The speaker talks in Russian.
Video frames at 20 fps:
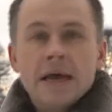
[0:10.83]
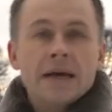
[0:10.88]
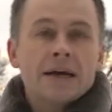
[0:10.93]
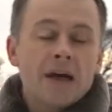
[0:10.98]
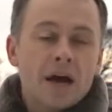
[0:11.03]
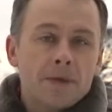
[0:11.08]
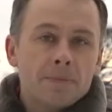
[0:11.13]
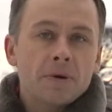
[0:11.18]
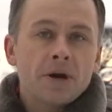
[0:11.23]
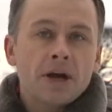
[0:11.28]

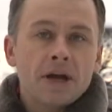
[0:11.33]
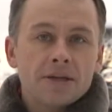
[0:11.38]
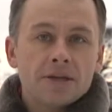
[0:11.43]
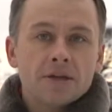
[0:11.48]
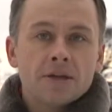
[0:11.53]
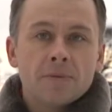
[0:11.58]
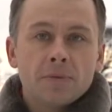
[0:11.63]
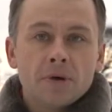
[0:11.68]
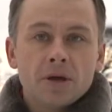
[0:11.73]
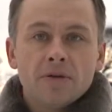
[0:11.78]
Как
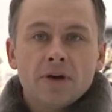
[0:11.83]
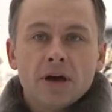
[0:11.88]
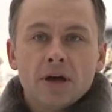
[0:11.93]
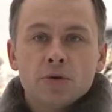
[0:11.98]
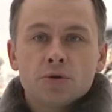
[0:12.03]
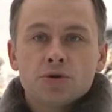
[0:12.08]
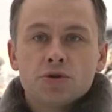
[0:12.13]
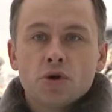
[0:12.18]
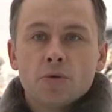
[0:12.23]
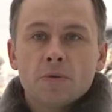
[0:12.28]
проходила боевая
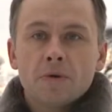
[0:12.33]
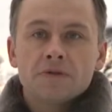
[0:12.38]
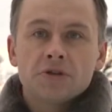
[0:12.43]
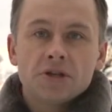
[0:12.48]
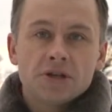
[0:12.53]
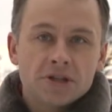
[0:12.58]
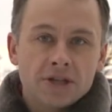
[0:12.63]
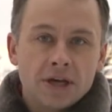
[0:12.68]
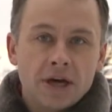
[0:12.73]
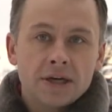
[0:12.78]
учеба в
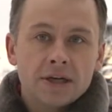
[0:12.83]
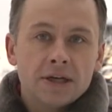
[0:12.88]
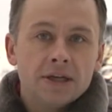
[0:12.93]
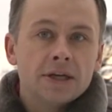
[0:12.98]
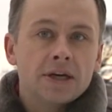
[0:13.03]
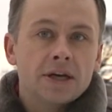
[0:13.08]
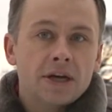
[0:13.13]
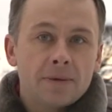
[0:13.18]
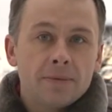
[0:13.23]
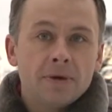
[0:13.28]
частях и
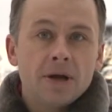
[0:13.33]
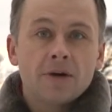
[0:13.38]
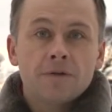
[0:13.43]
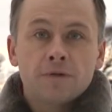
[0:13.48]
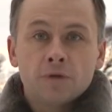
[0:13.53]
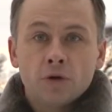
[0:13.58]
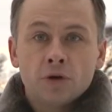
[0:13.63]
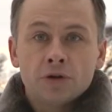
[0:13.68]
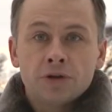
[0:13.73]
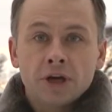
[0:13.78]
на кораблях
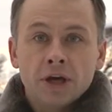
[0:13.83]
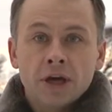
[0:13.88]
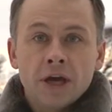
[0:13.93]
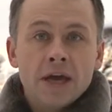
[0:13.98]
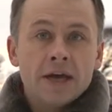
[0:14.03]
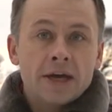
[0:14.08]
флота?